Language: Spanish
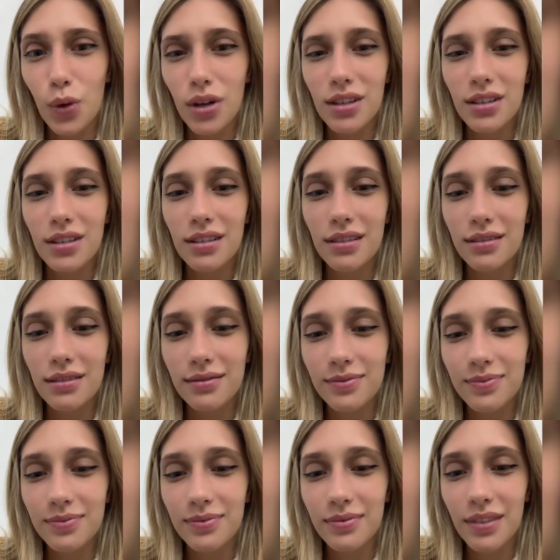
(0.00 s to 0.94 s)
What?
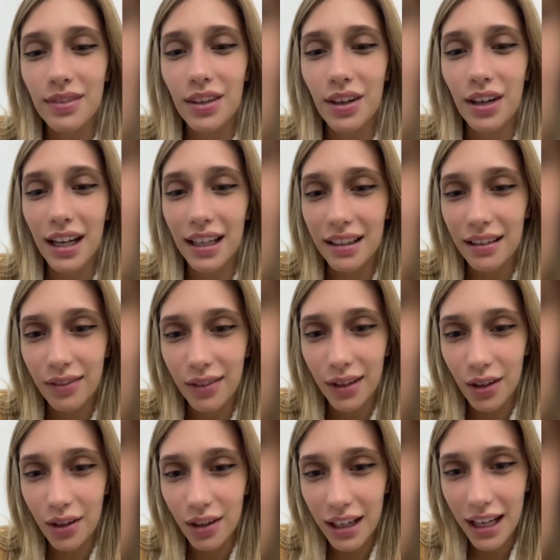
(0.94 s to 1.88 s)
Hola
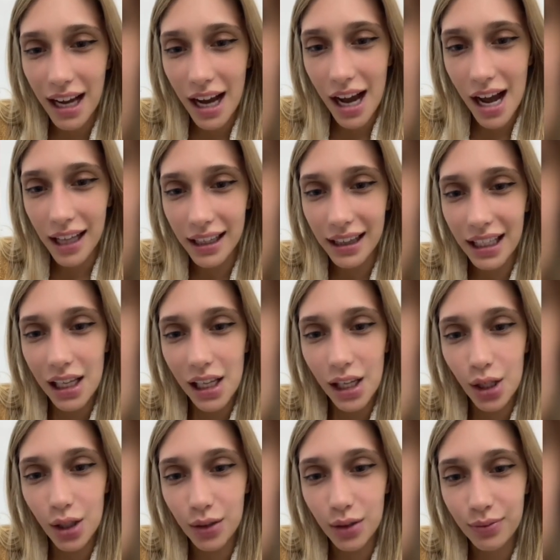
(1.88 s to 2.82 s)
Steffi. Hola
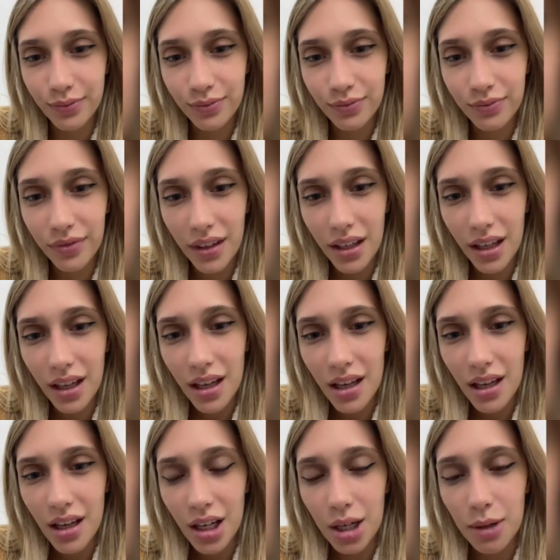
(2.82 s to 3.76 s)
Atilio.
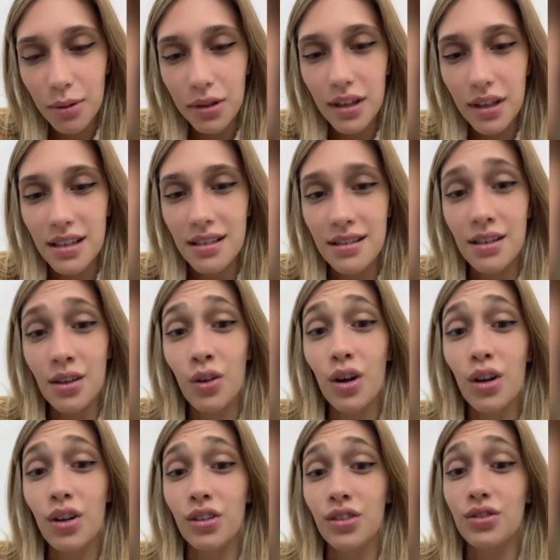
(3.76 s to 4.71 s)
¿Cómo te hacen
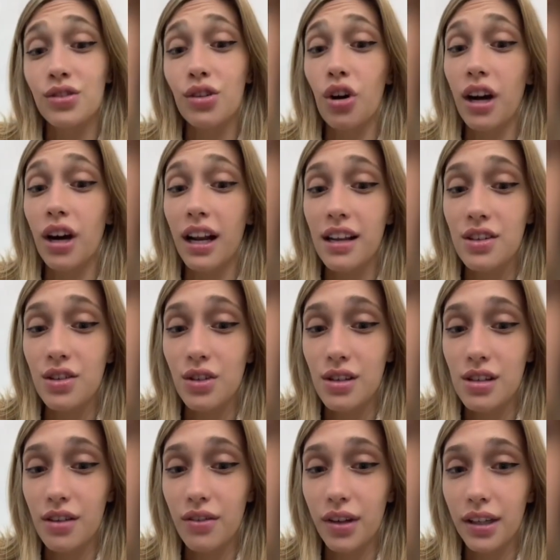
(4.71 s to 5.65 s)
cinco años? Ojalá
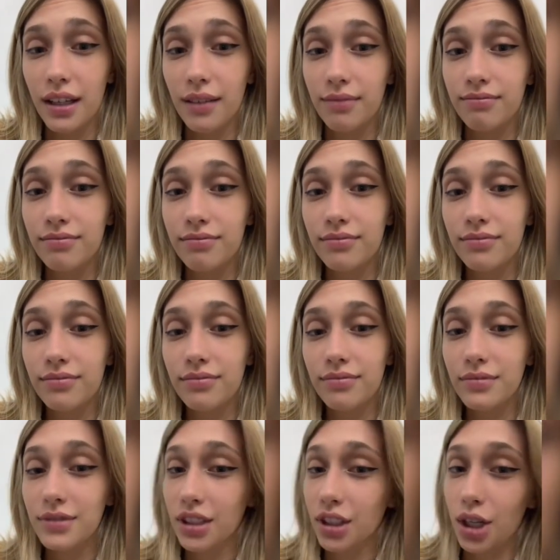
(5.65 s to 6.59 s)
siendo zafata.
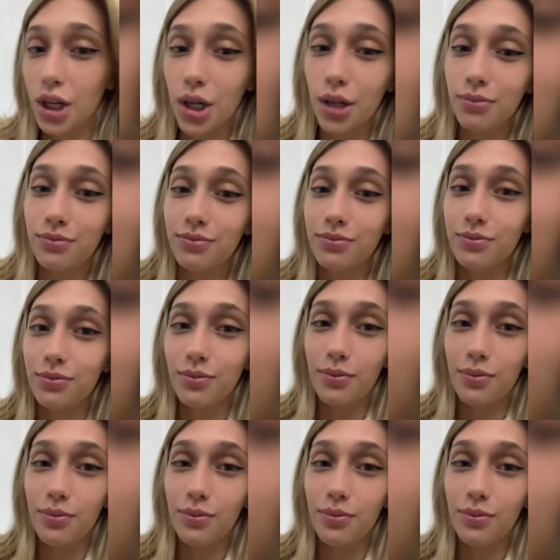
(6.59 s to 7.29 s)
Si no.